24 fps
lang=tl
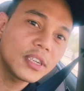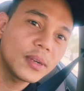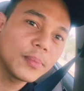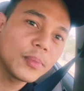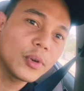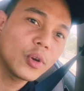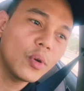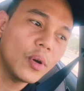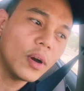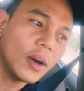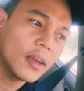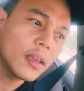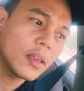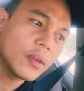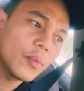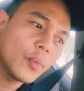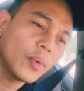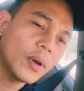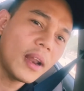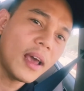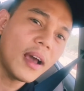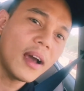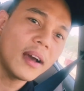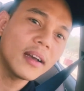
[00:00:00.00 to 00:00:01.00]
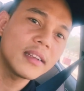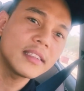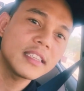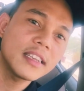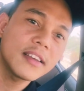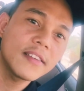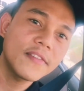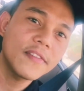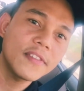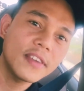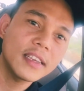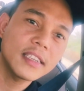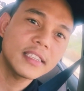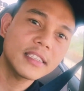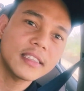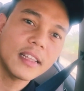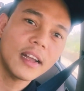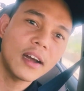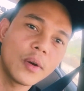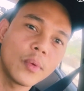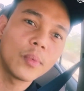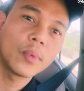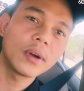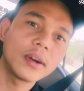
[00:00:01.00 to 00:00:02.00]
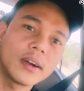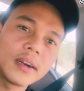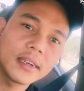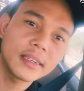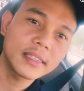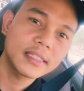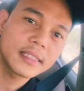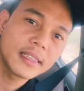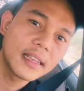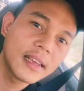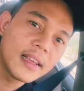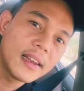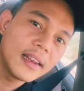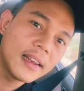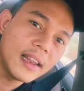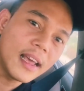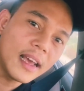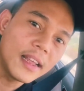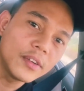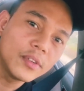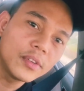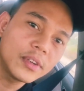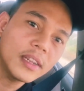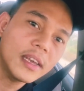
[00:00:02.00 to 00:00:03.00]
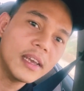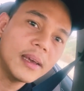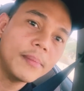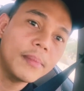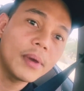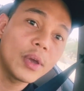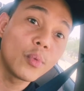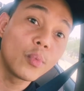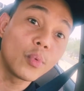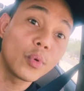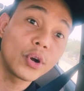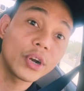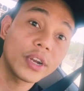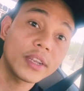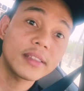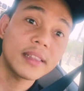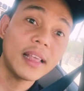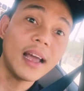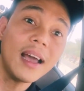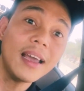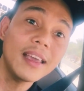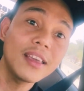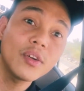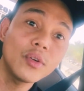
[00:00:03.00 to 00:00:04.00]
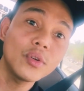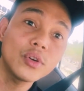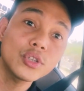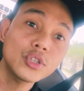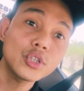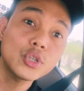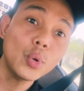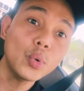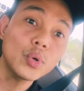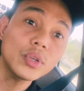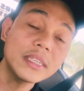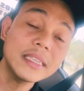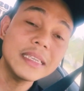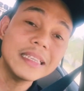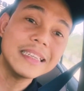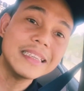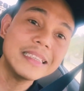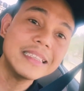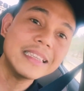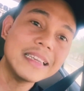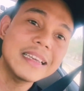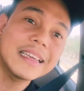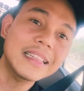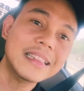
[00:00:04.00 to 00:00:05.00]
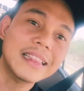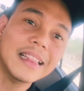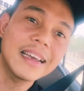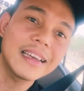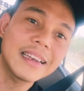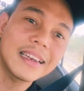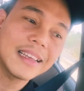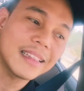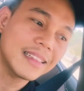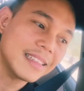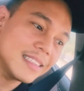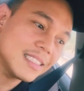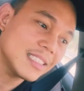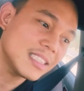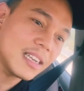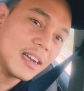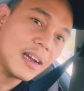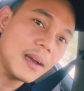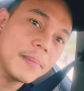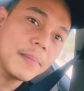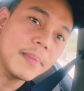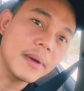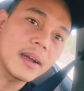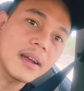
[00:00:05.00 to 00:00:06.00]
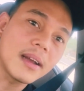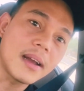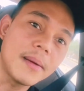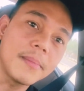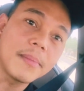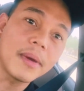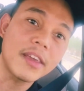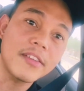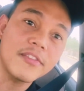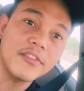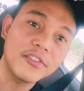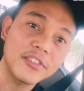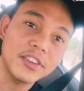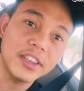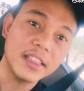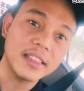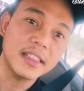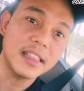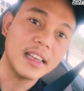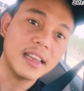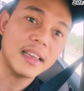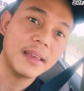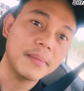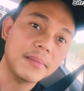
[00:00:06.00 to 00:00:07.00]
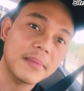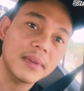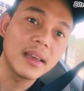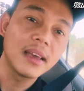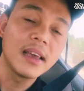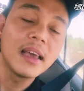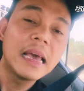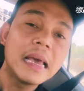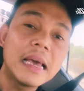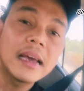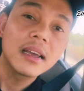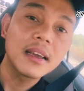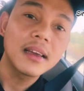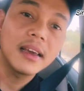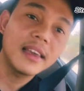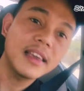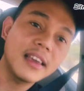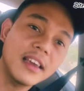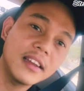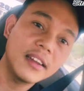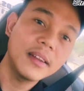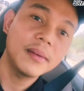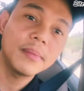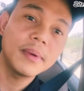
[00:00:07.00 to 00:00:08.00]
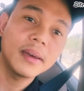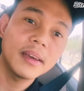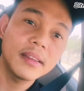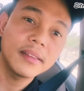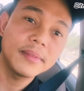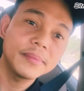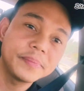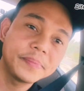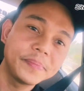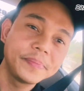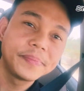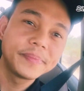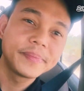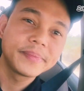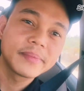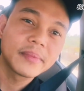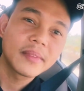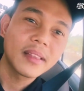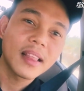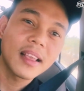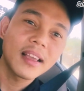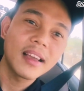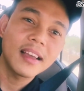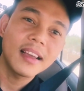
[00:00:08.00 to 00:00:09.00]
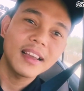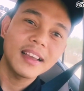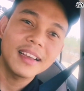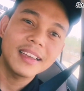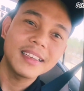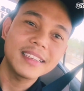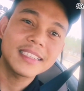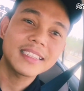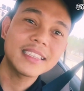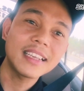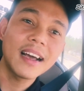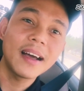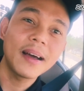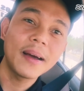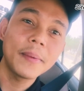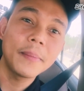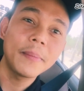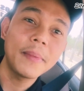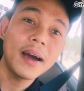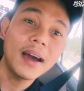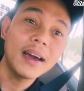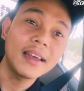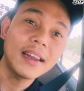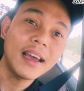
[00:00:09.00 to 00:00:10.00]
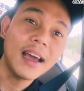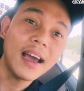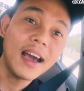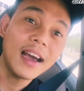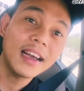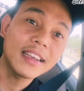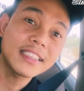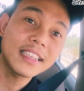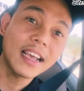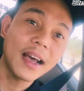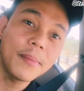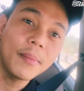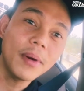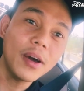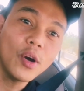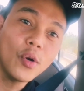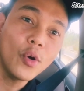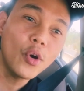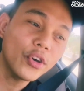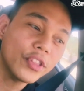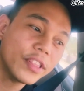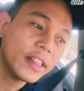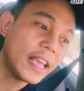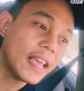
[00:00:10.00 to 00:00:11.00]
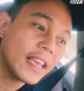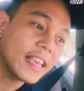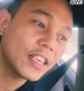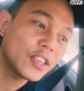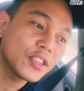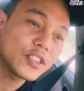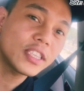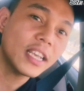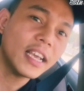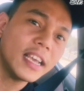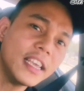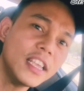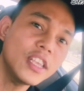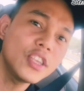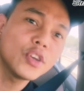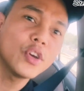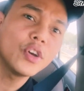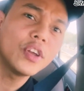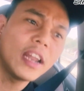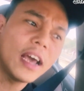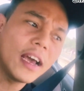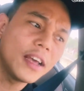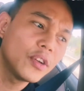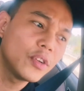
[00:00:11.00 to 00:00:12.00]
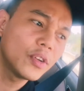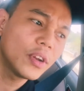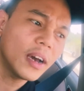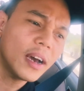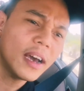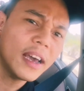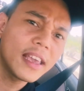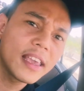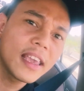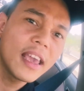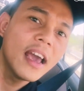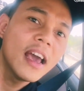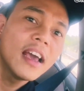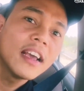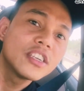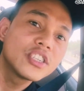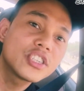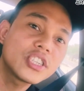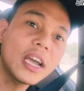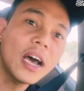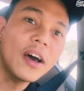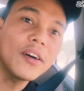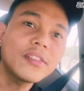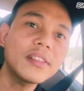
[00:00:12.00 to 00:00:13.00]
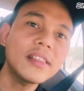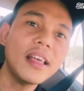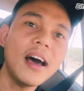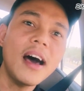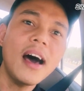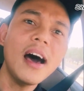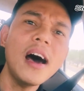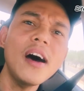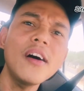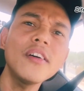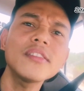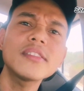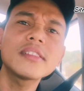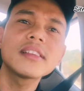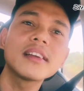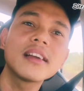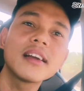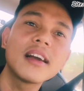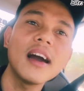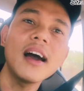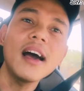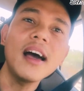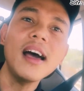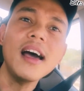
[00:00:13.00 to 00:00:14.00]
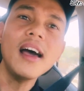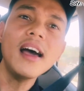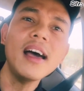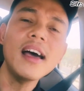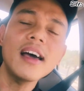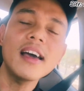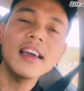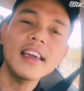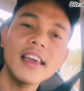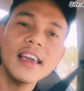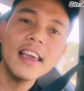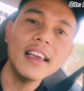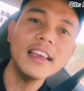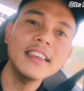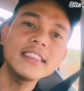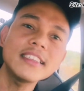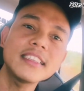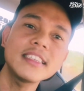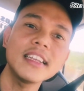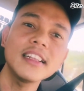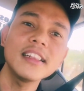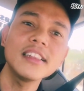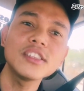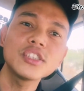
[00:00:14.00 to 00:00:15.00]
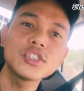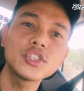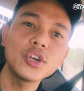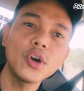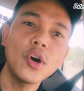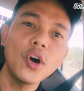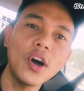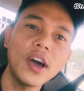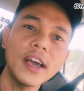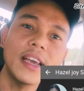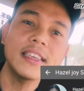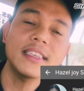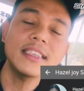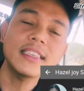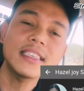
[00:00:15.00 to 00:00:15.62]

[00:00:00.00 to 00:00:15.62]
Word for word: stream ko ay wala kasing fixed hours. Lalo na may work tayo, so sinisingit lang natin siya kapag ka may free time. Kaya naman, sa mga nakakasama ko. Thank you sa inyo, lalo na kay shout out ga Hazel Joy